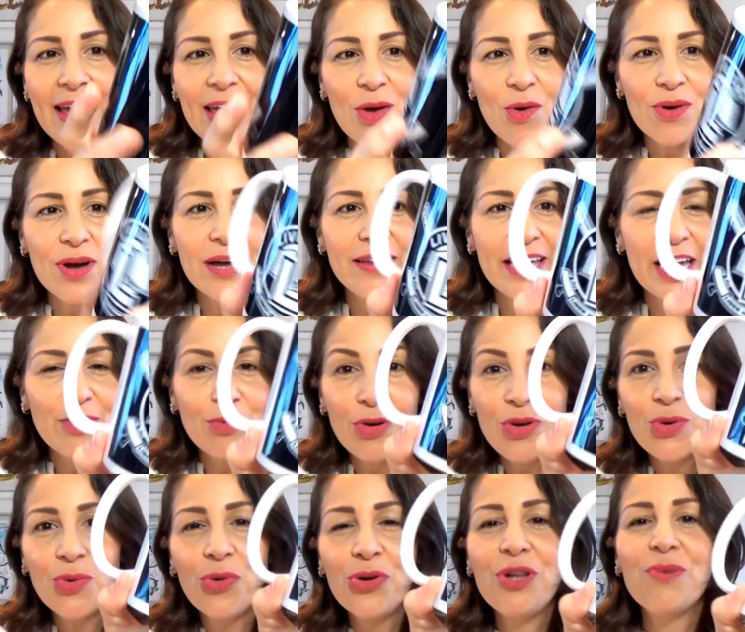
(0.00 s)
Eu ganhei do
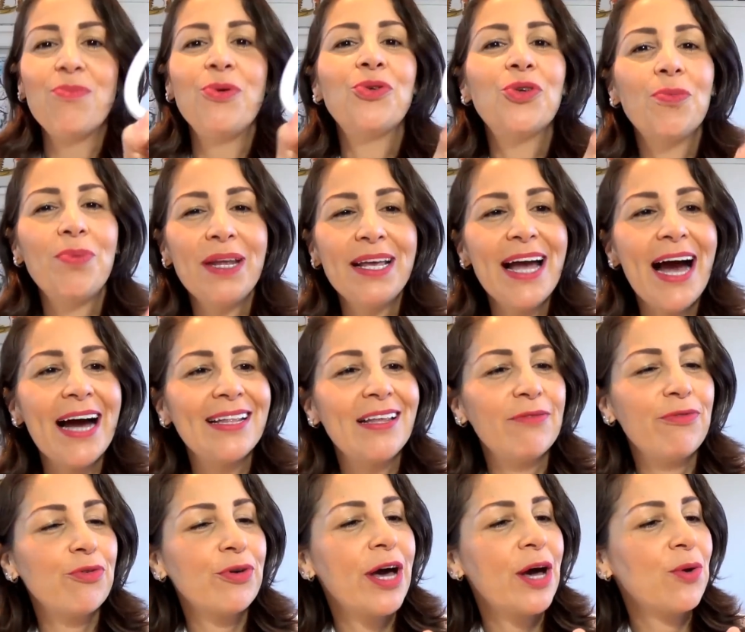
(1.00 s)
Yuri, muito obrigada,
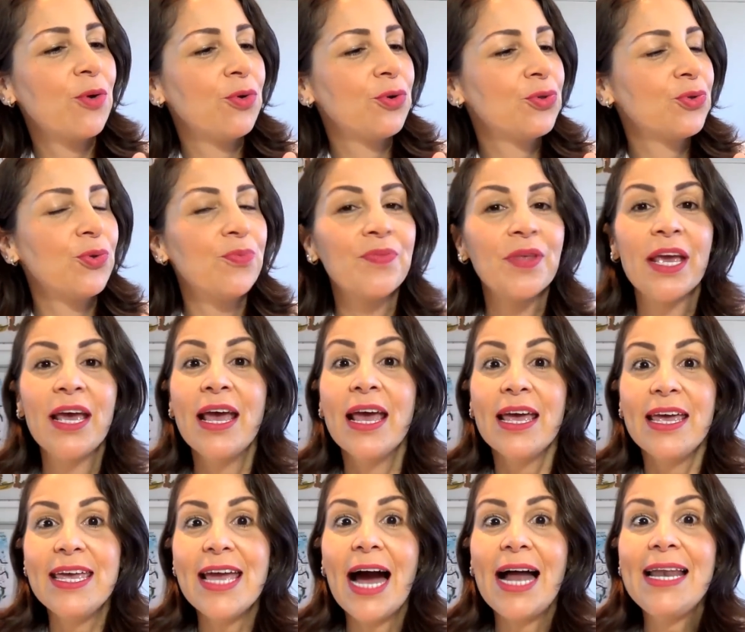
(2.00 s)
viu, garoto?
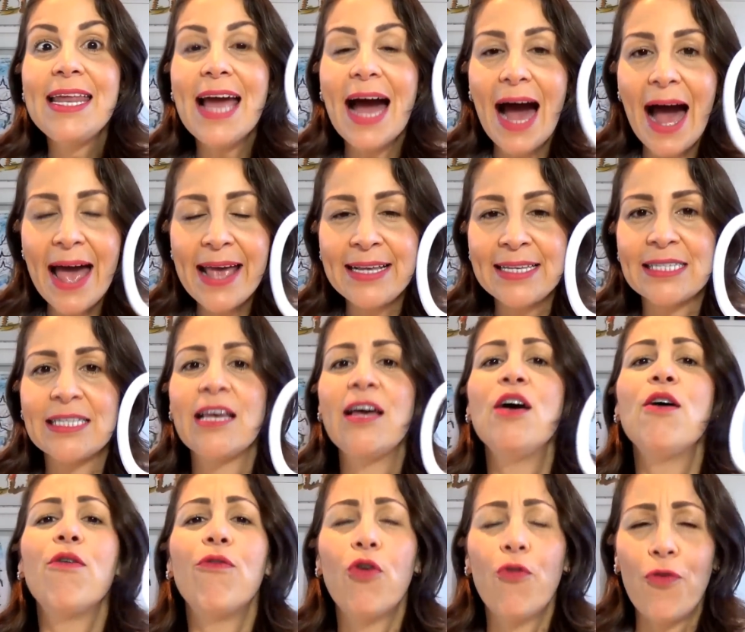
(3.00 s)
E aliás,
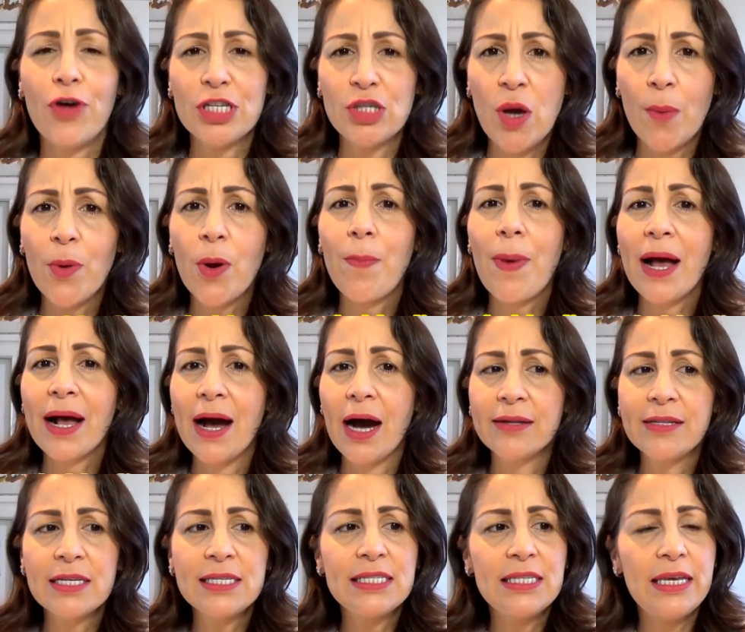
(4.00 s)
vou fazer uma
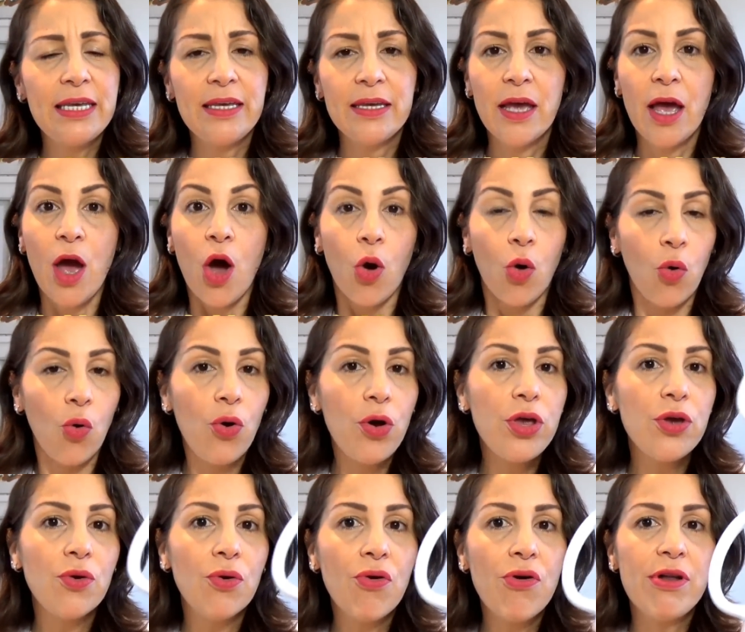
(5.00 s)
propaganda assim. O
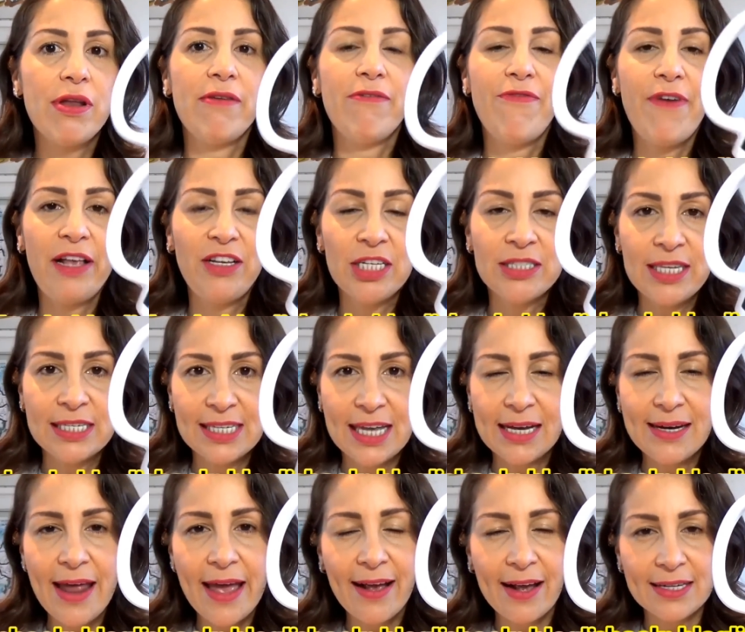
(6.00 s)
Yuri vende essas
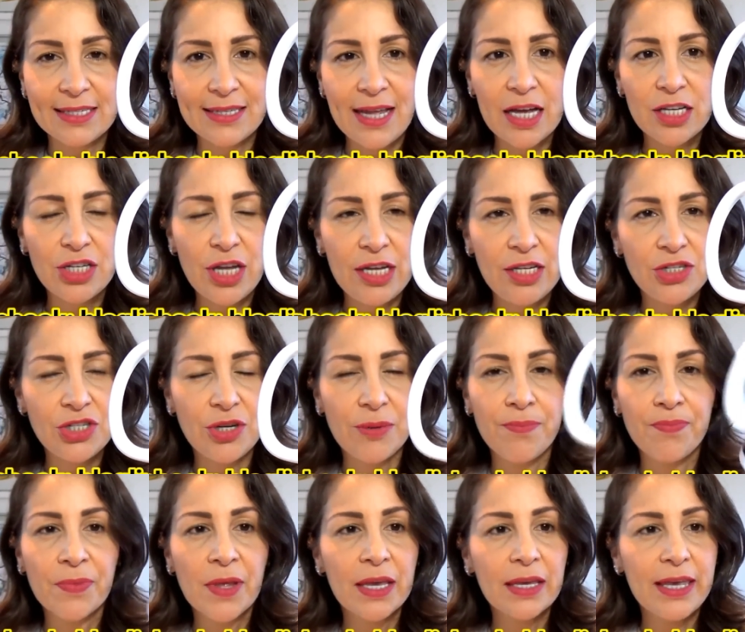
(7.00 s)
canecas, tá, gente?
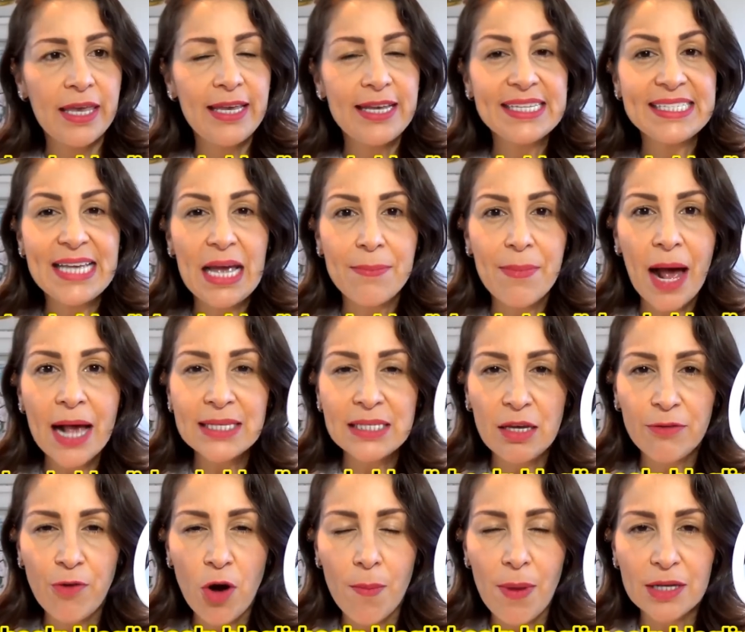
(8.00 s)
Quem quiser mais
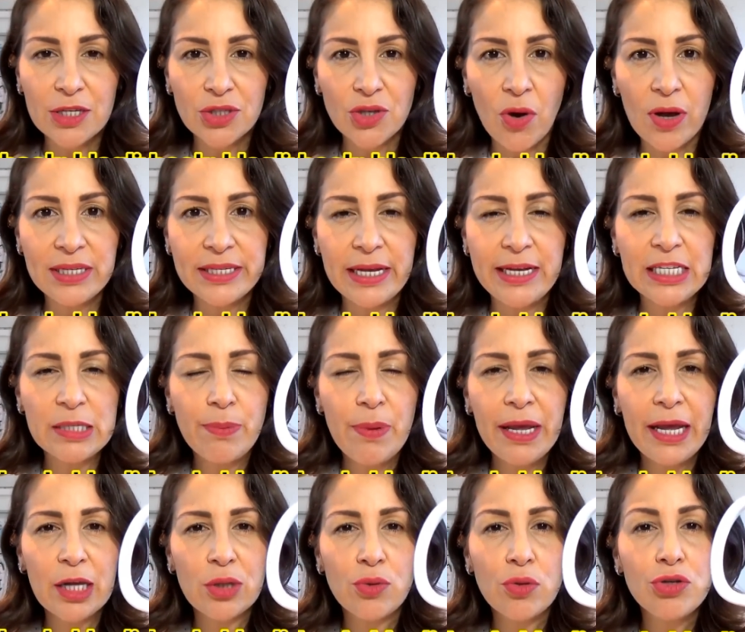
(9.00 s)
informações, ele
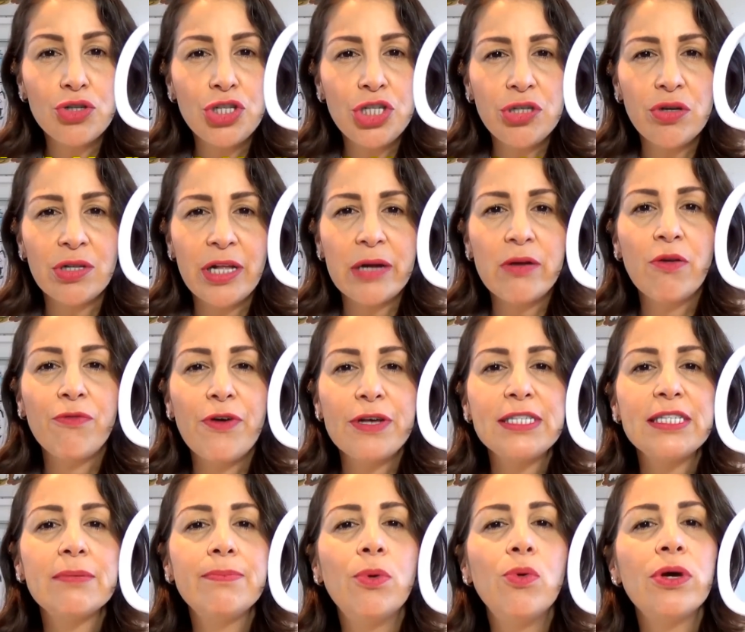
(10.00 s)
explica tudinho lá no
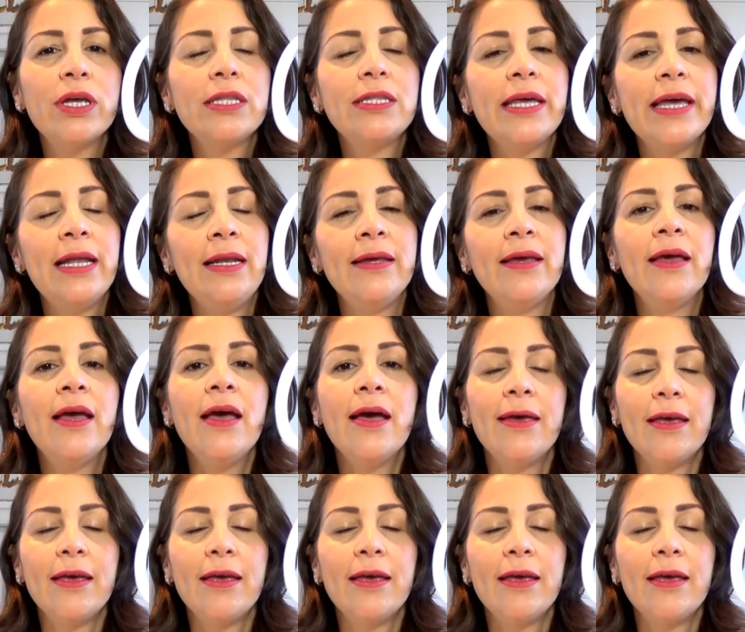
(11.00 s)
Facebook dele.